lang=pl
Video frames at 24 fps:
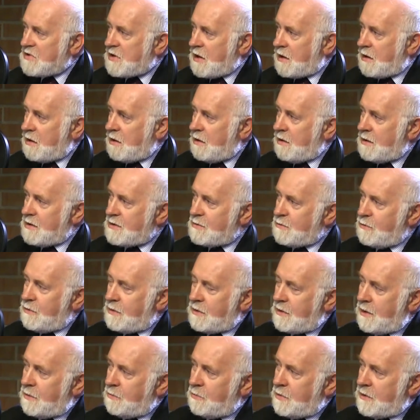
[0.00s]
takie hasło
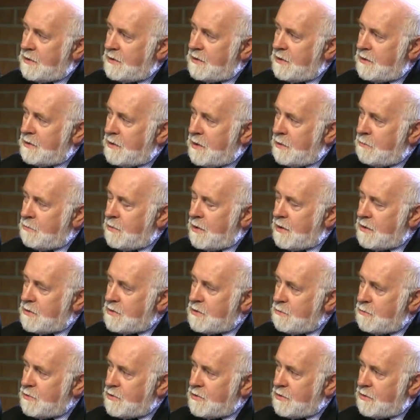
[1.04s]
LGBT
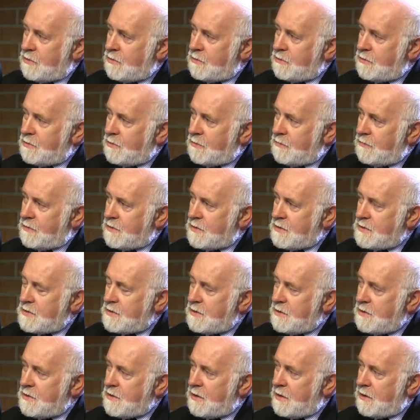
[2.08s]
najbardziej może
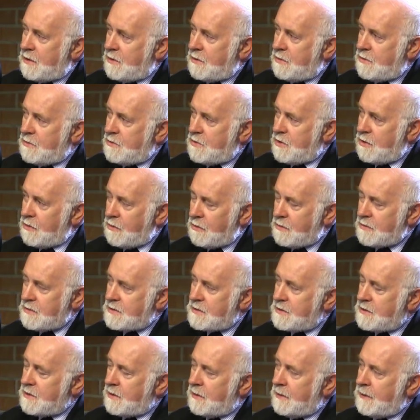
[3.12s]
kontrowersyjne i
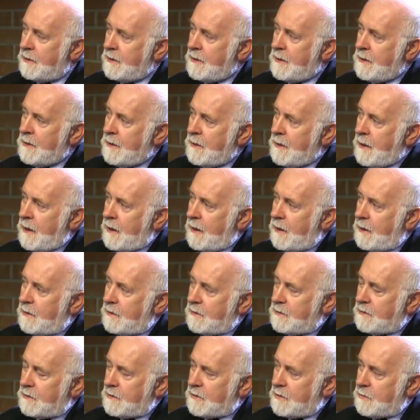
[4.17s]
dzielące,
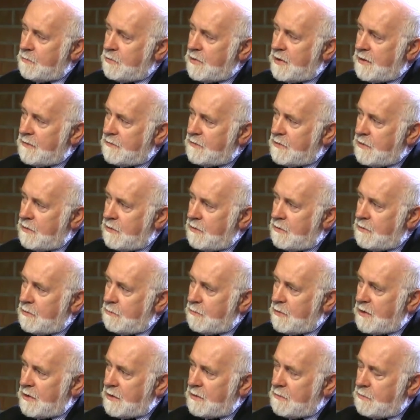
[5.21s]
ale tak naprawdę ono
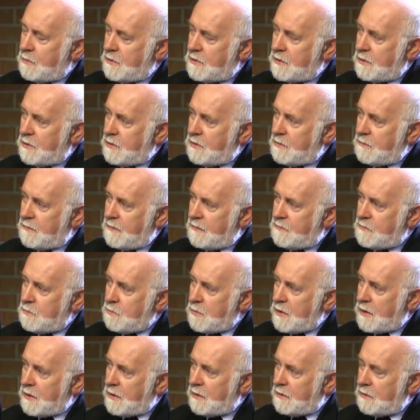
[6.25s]
ma chyba takie dwa
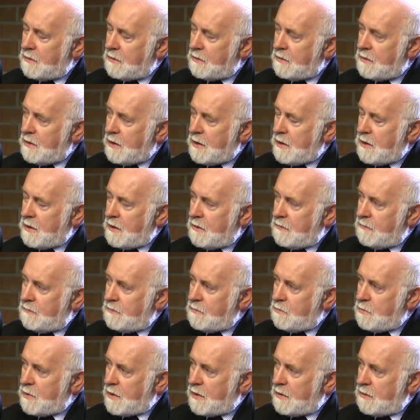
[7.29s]
wymiary.
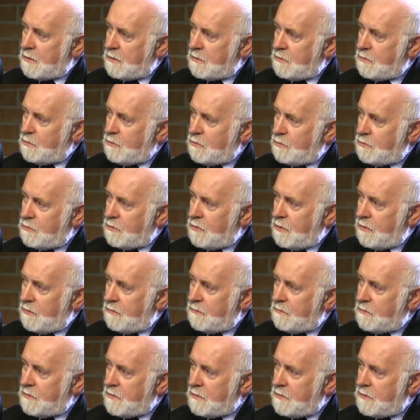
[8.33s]
Wymiar
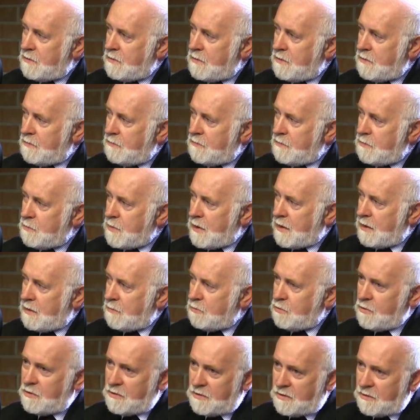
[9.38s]
kulturowy i
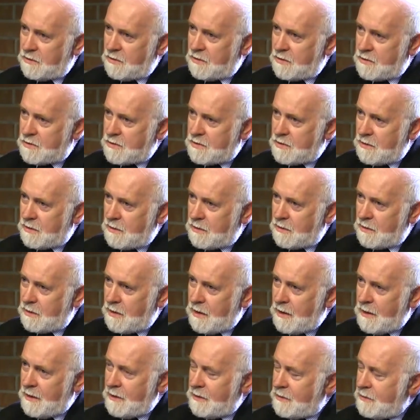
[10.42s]
wymiar polityczny. I,
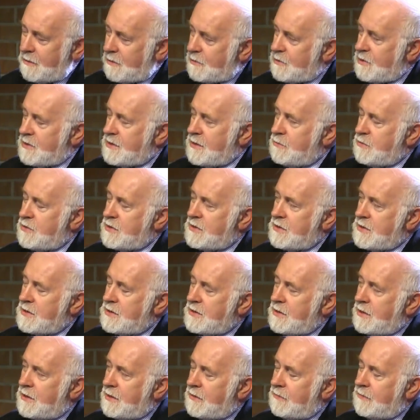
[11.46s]
i tak czasami się
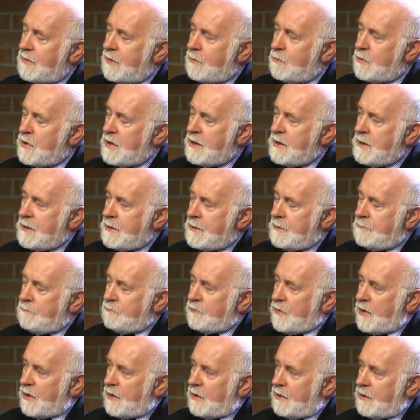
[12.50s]
zastanawiam,
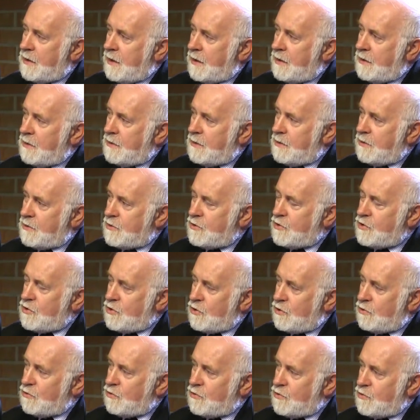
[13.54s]
e, na ile
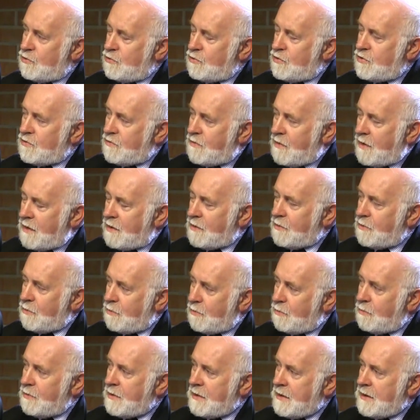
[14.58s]
ci, którzy
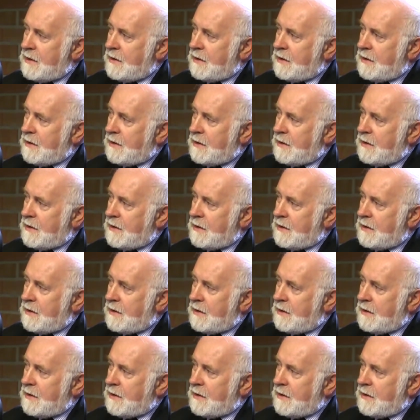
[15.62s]
używają,